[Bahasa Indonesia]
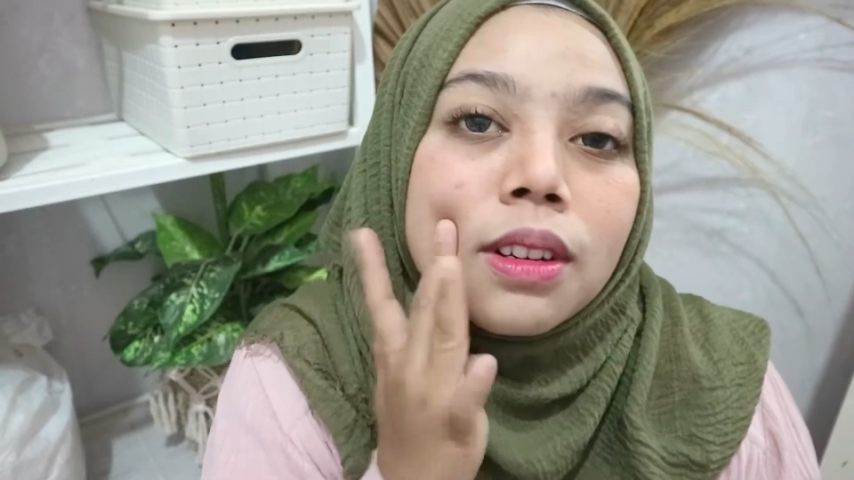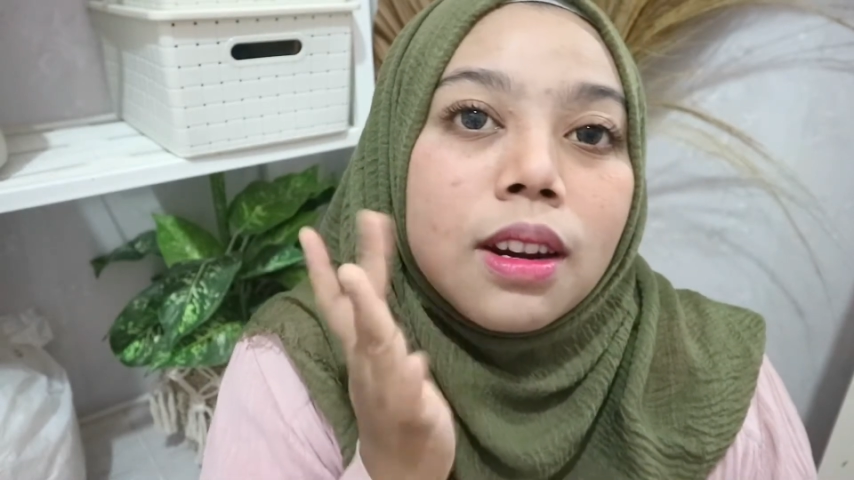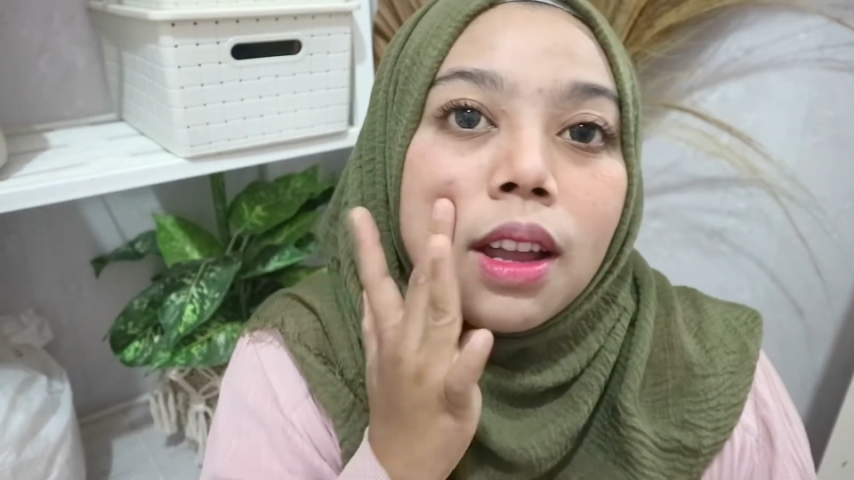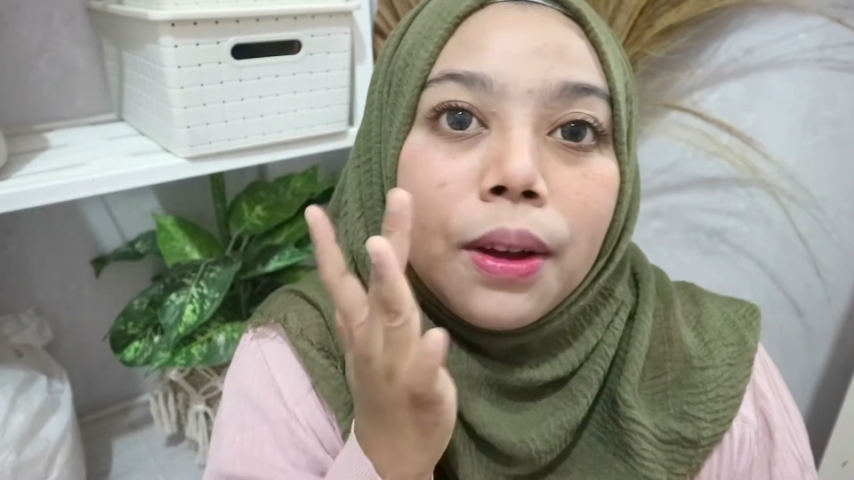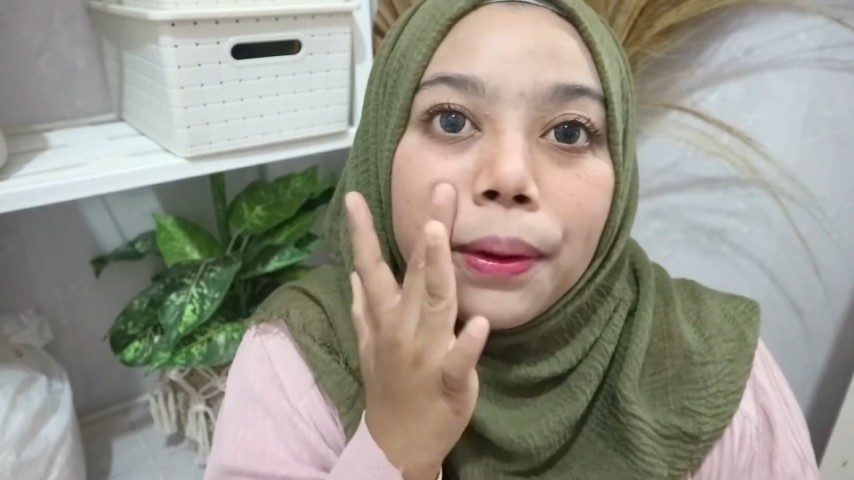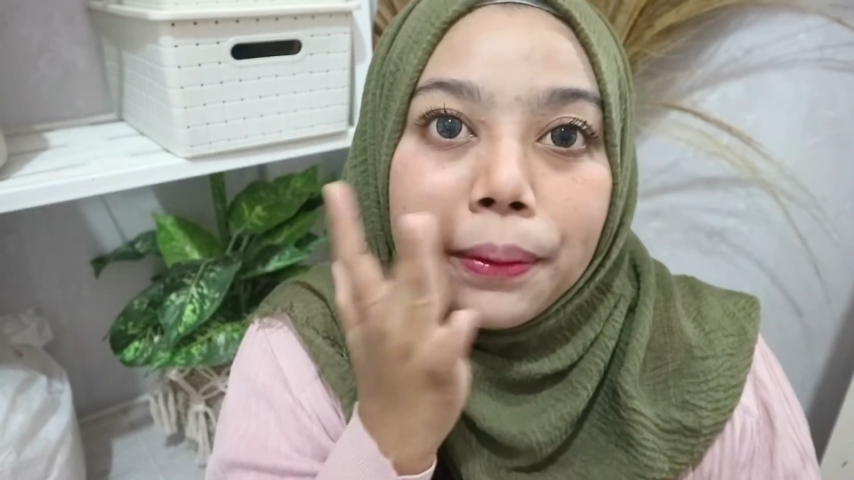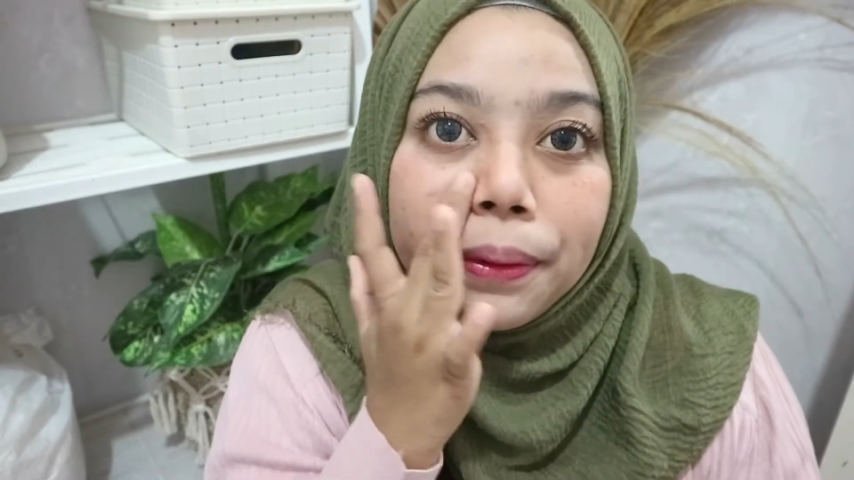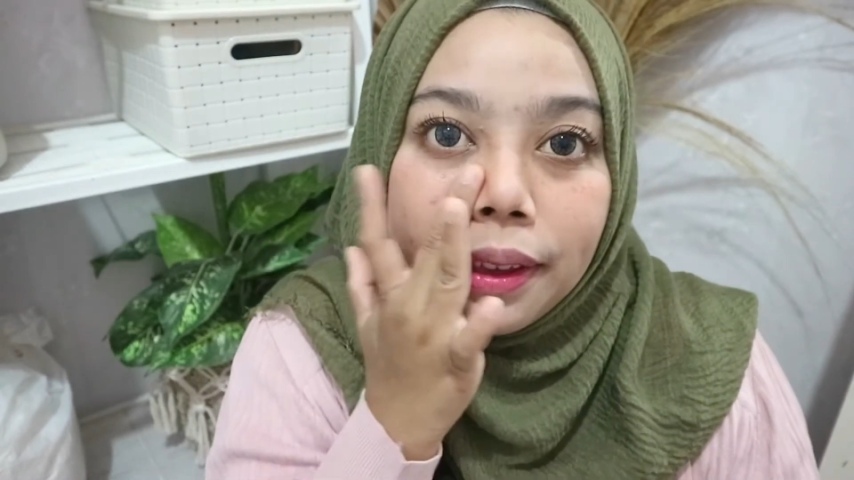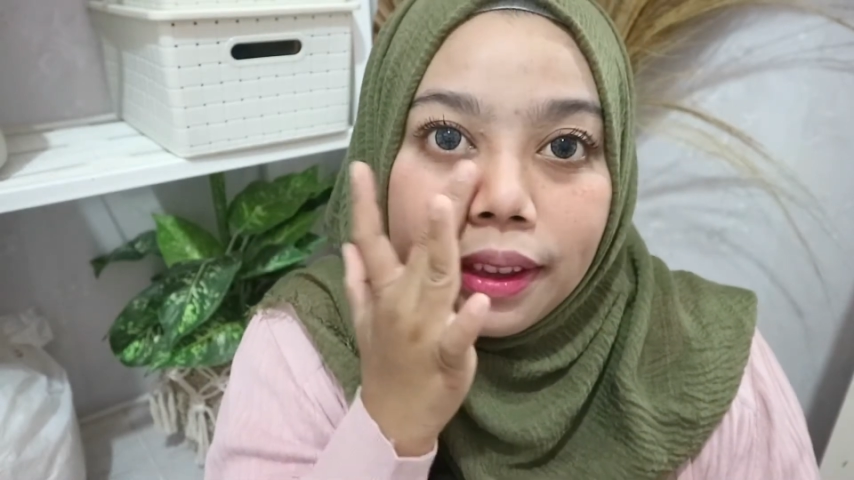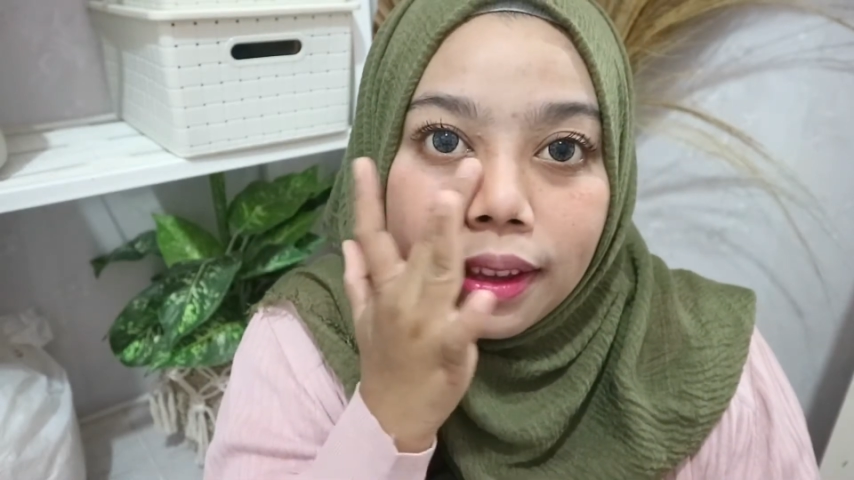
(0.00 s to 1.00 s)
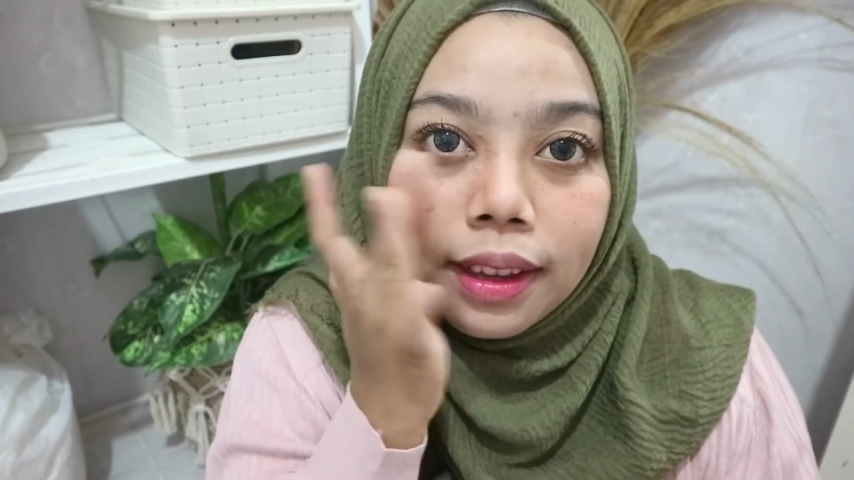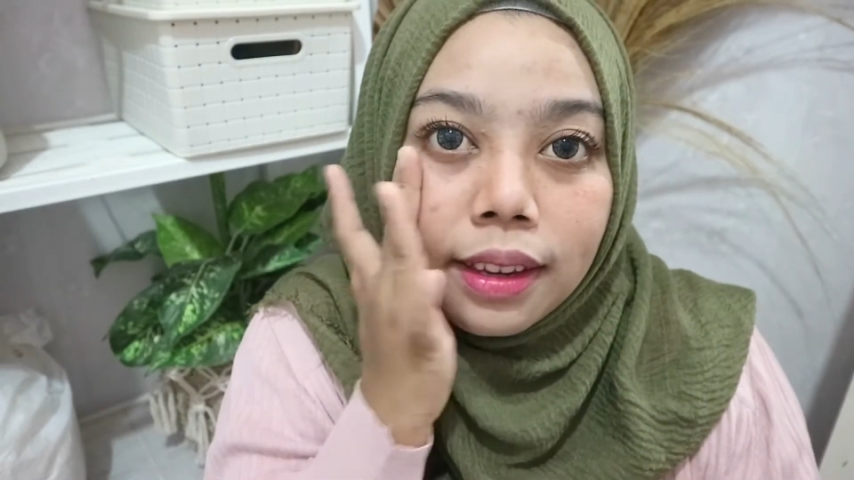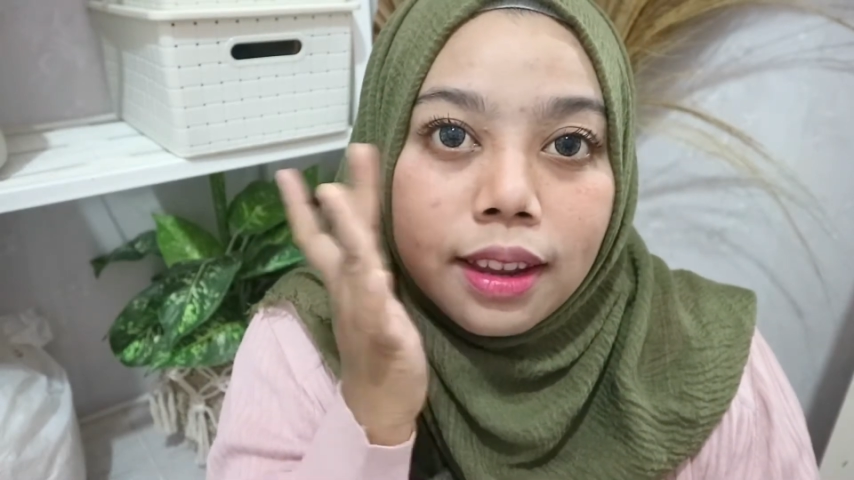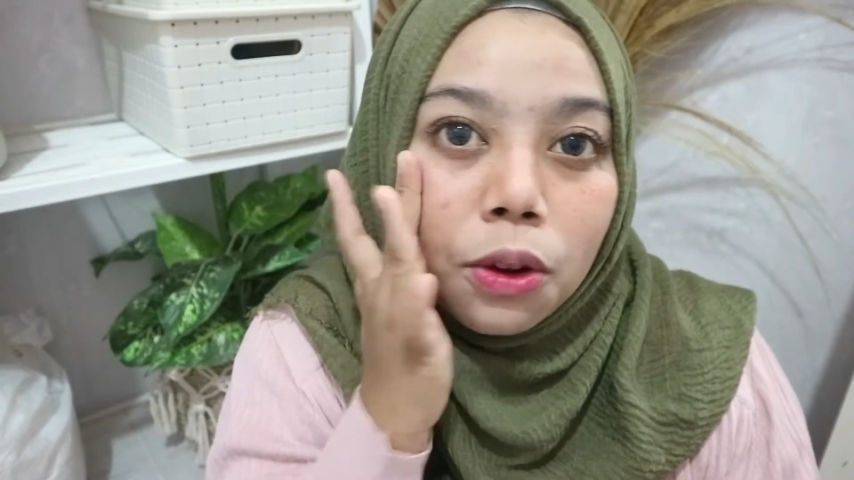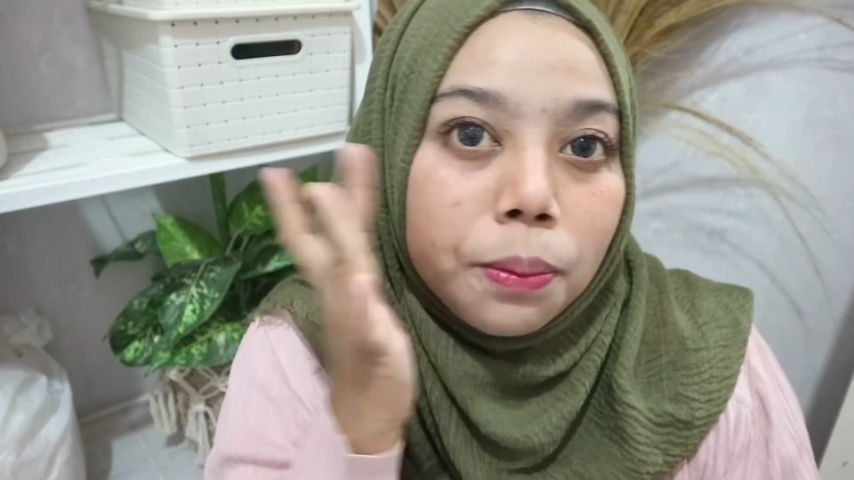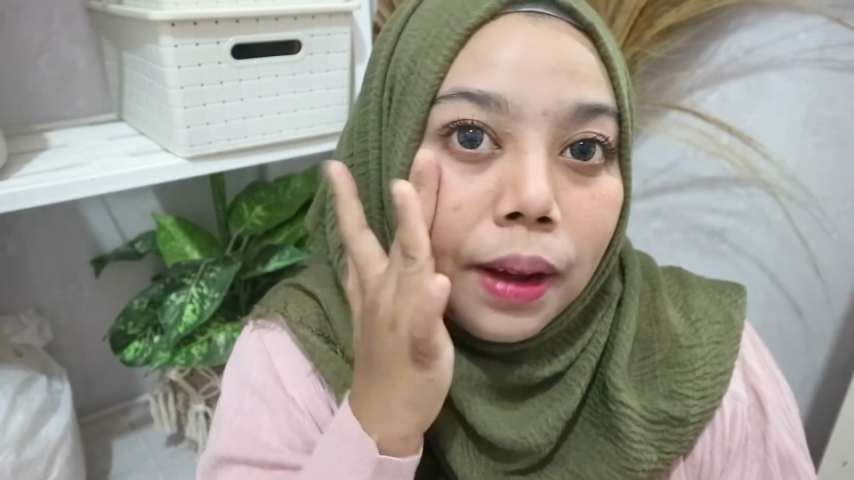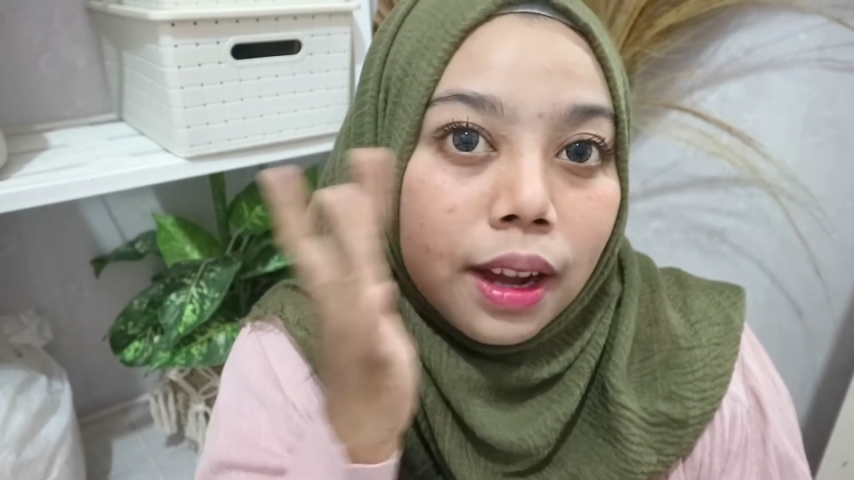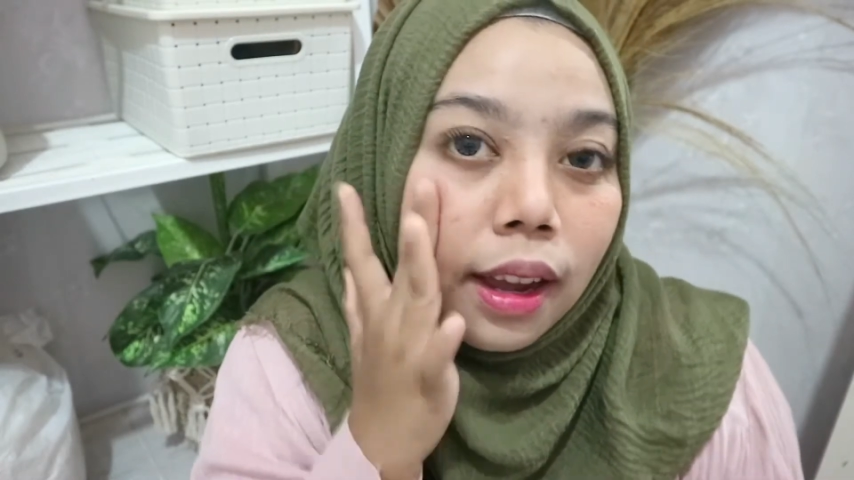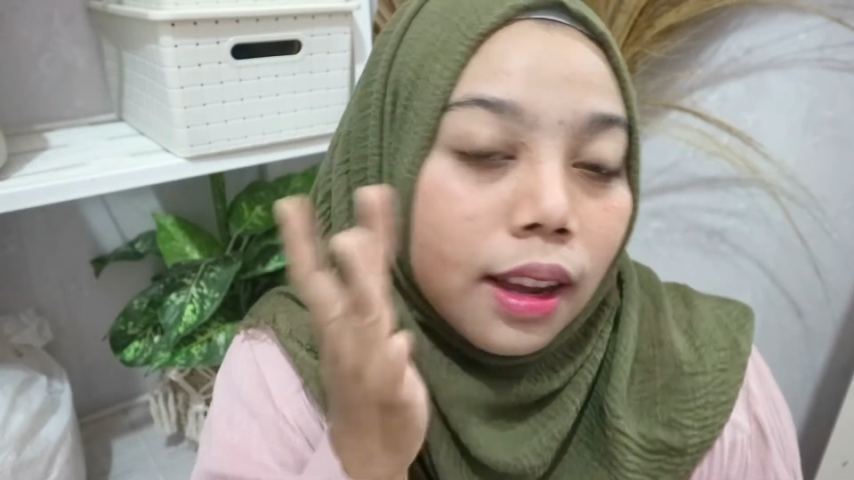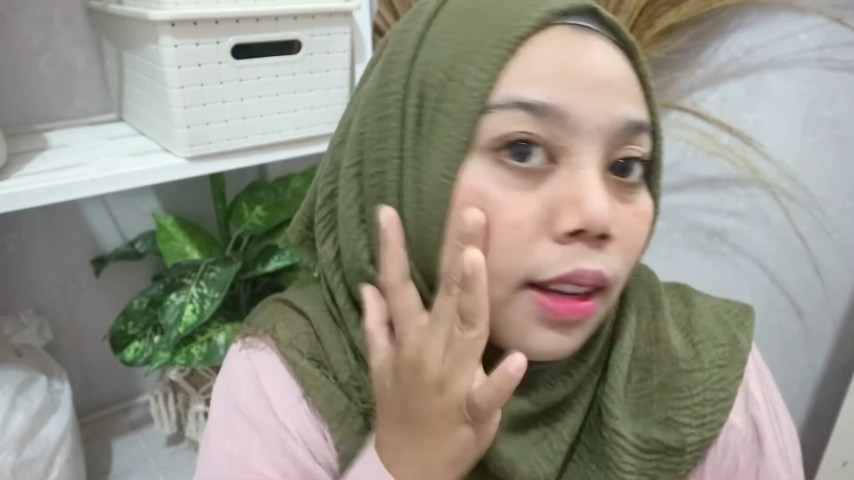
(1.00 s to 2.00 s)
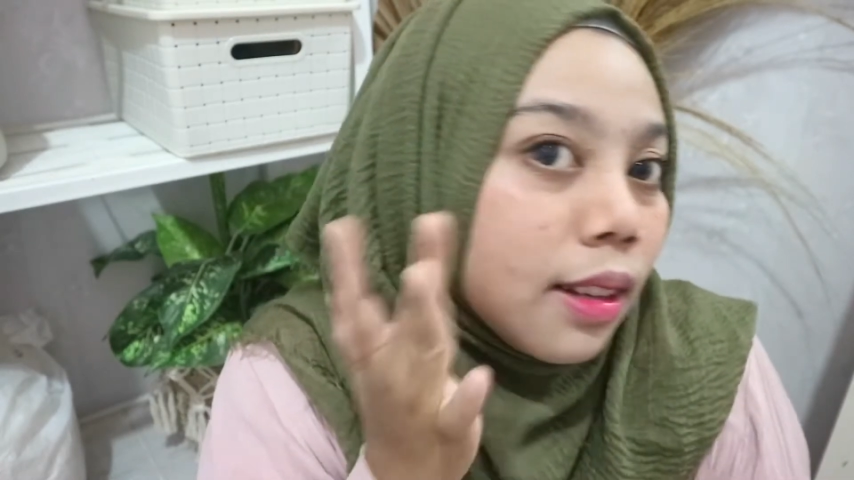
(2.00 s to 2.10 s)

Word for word: glowing ini aku pakai